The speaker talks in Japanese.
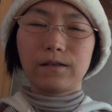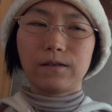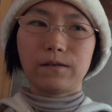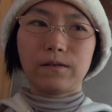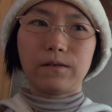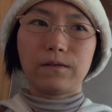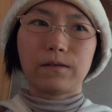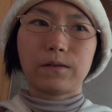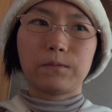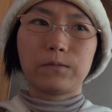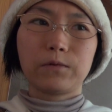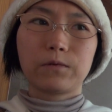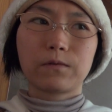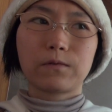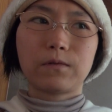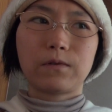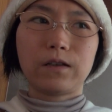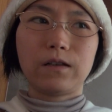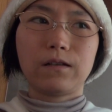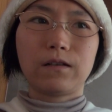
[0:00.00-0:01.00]
それはも
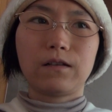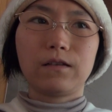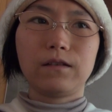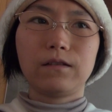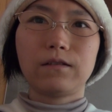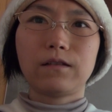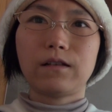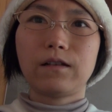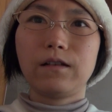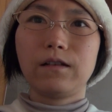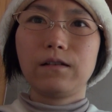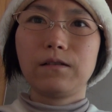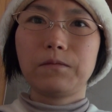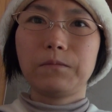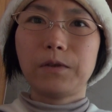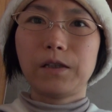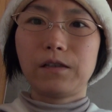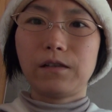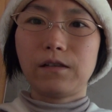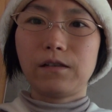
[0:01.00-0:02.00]
う、これはね、
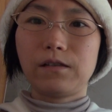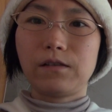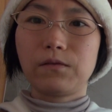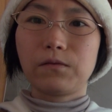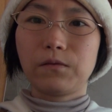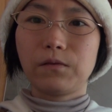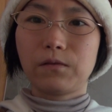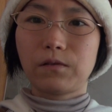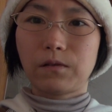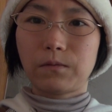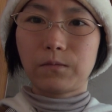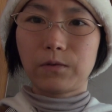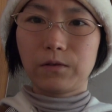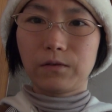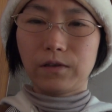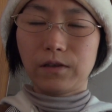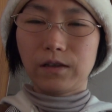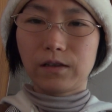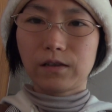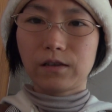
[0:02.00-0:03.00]
ダイイングメッセージのようなも
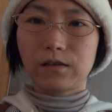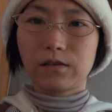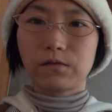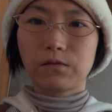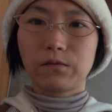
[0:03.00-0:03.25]
のです。